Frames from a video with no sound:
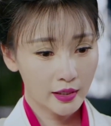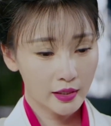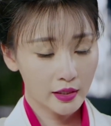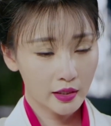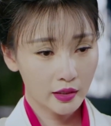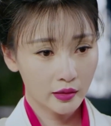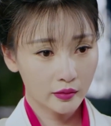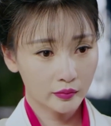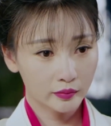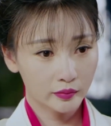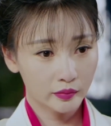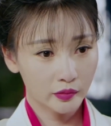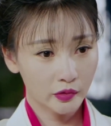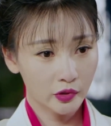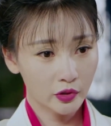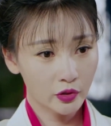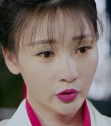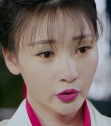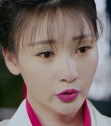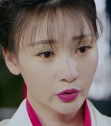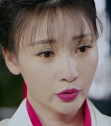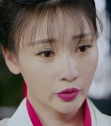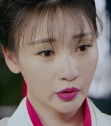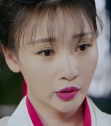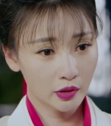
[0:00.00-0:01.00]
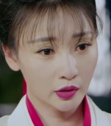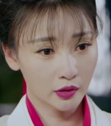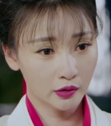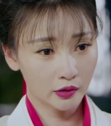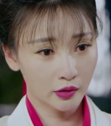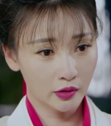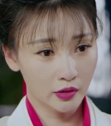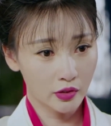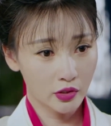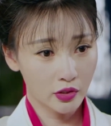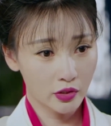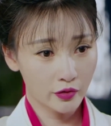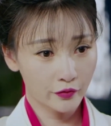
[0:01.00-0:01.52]
大人，你又如
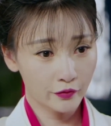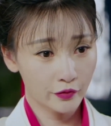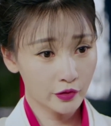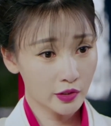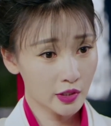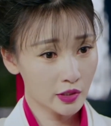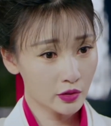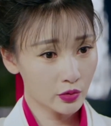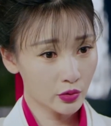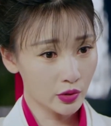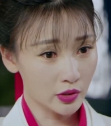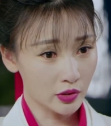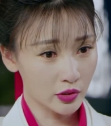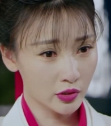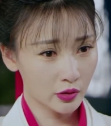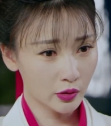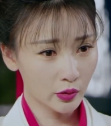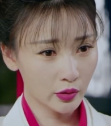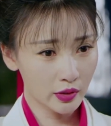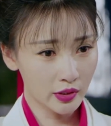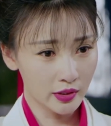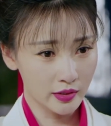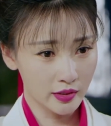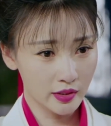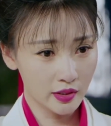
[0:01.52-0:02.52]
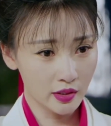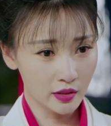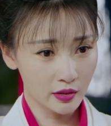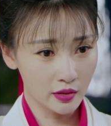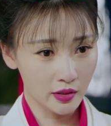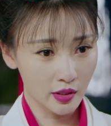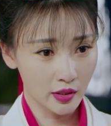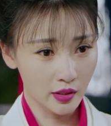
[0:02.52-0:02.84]
何得知福建水师都可